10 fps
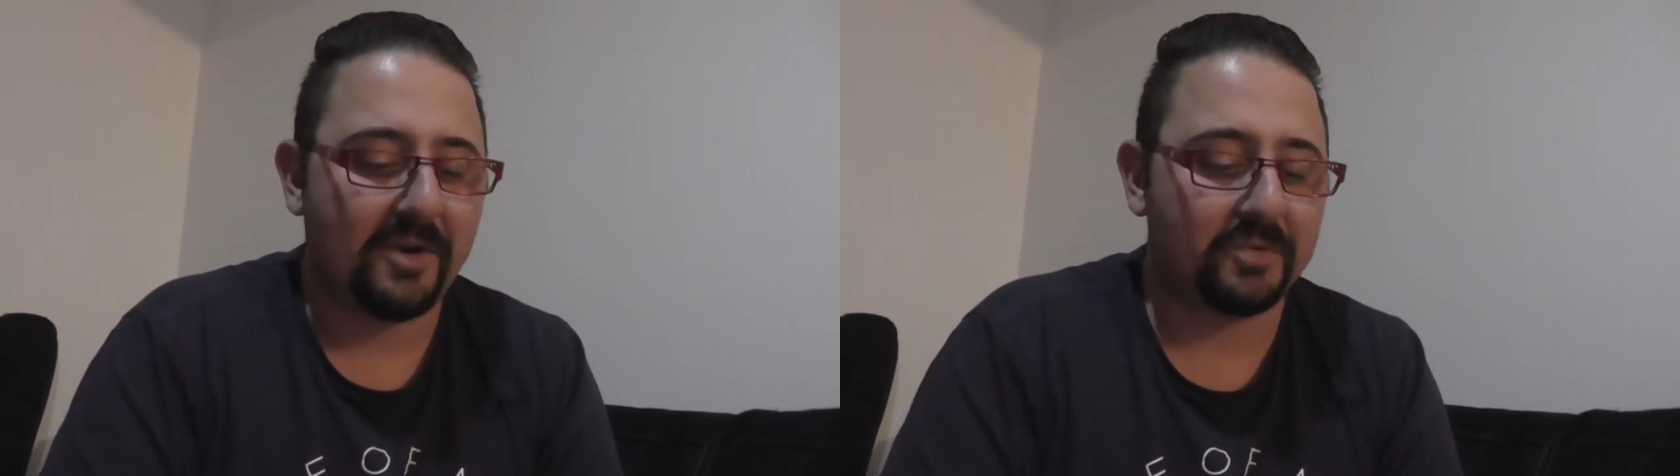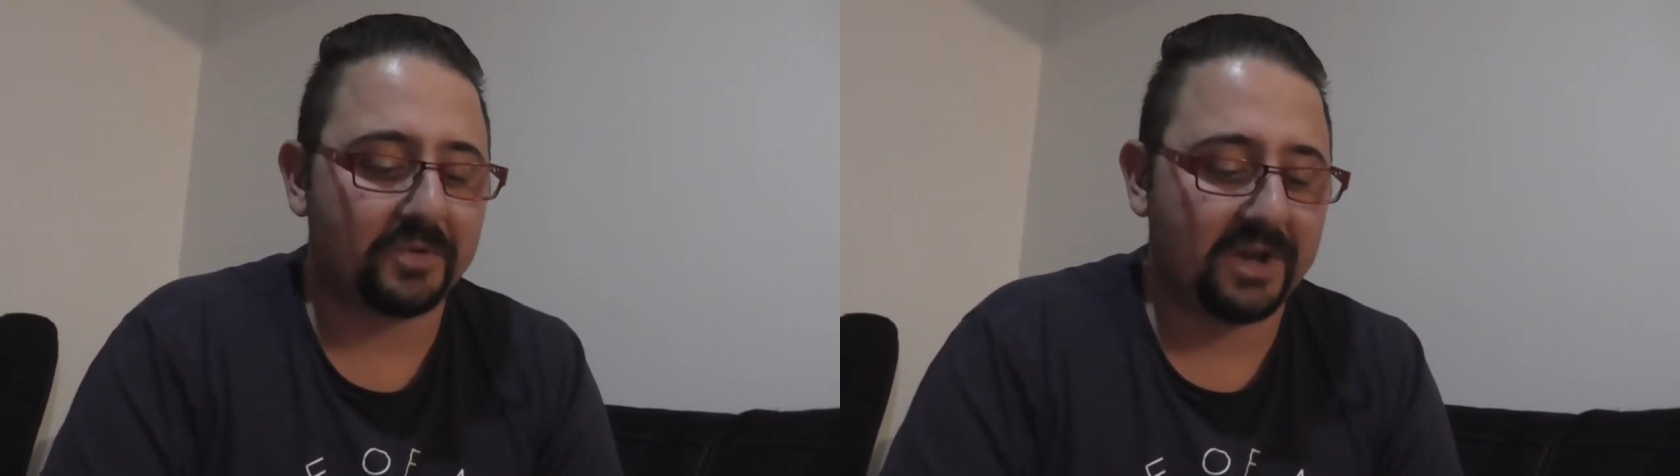
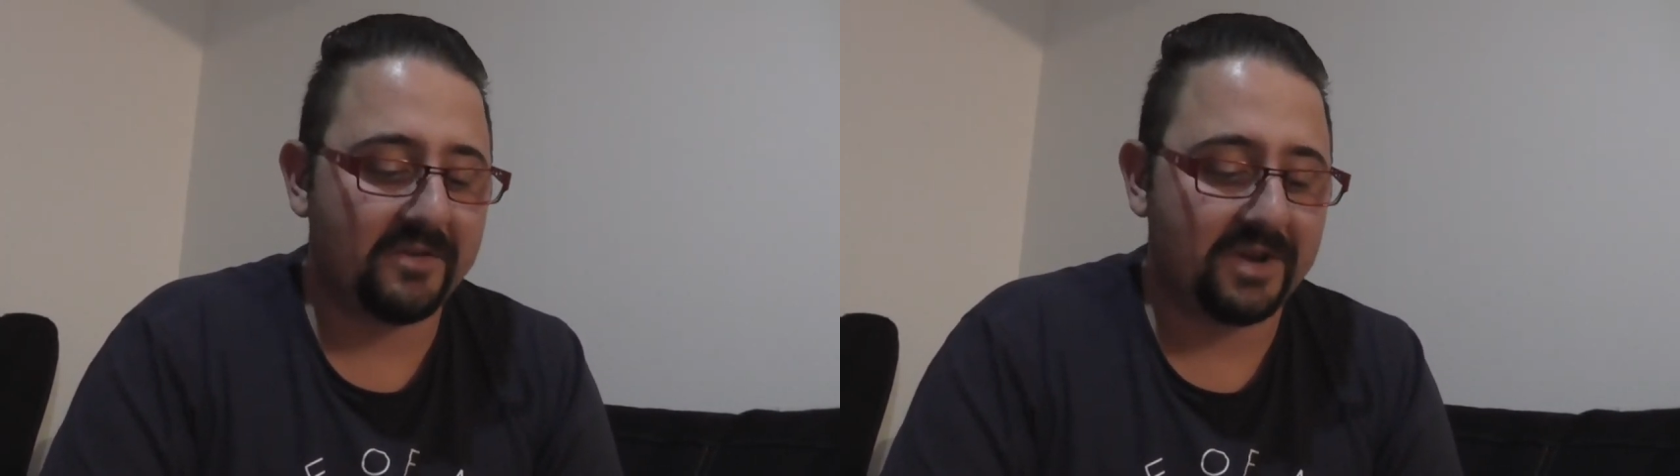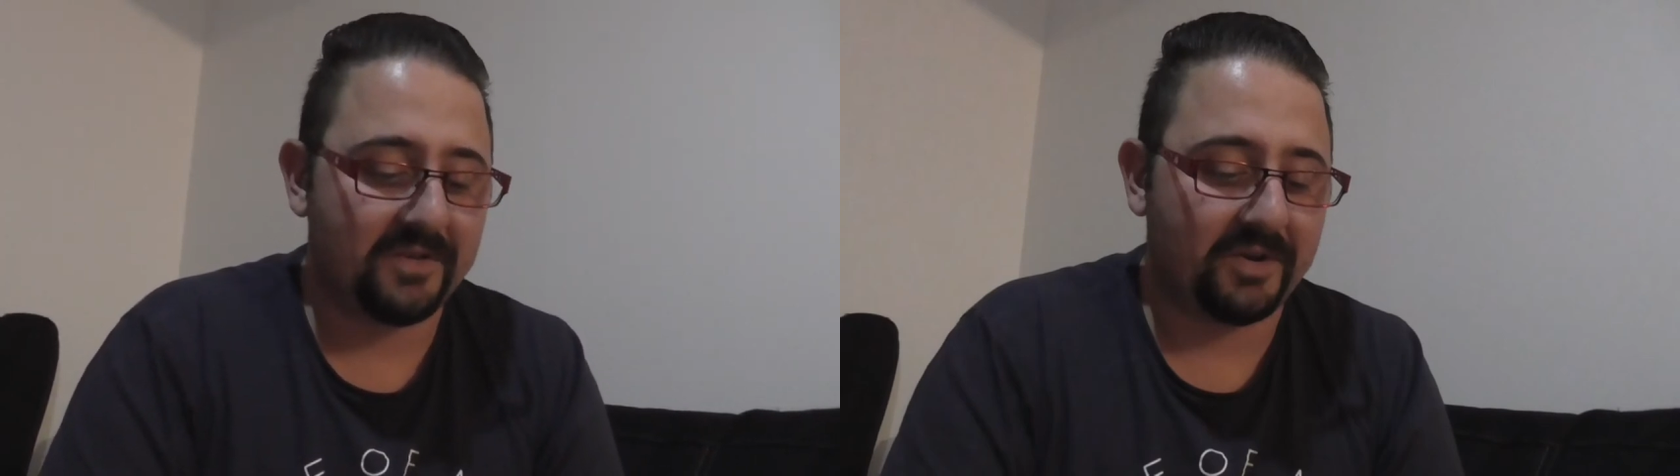En tout
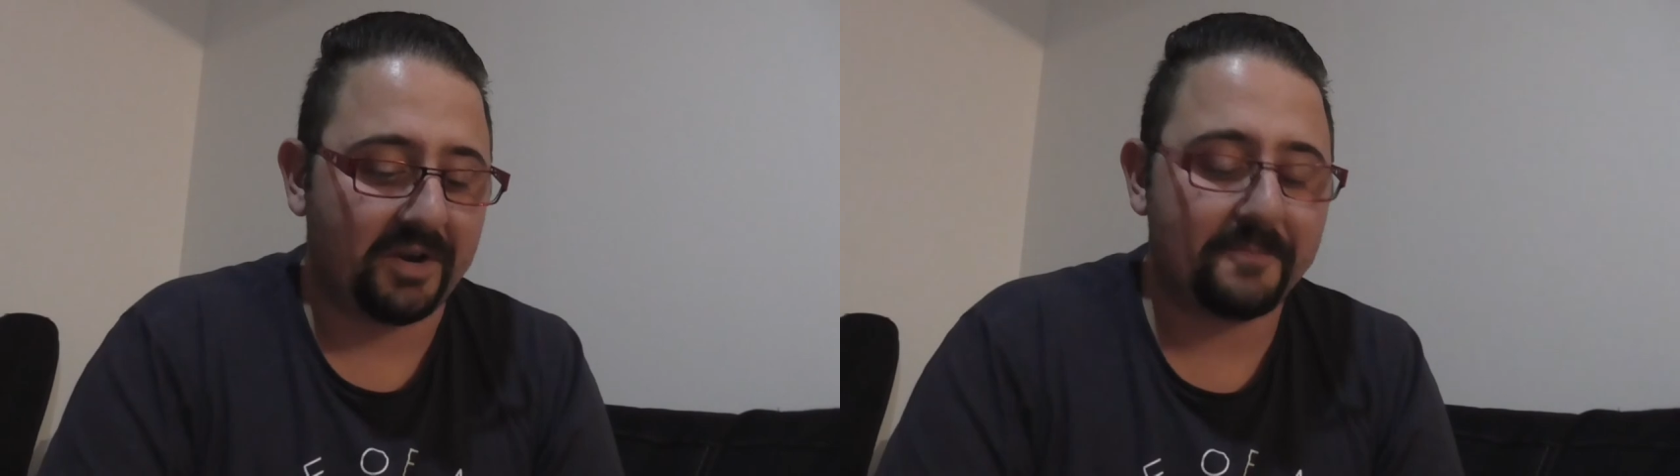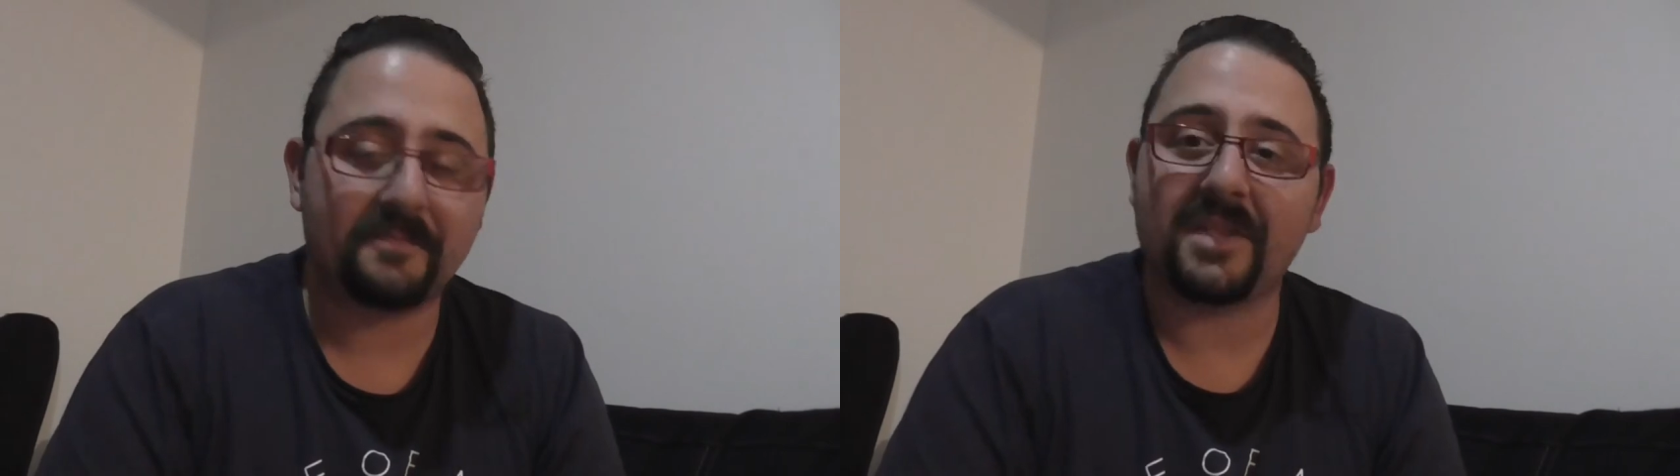cas, ouais, voilà,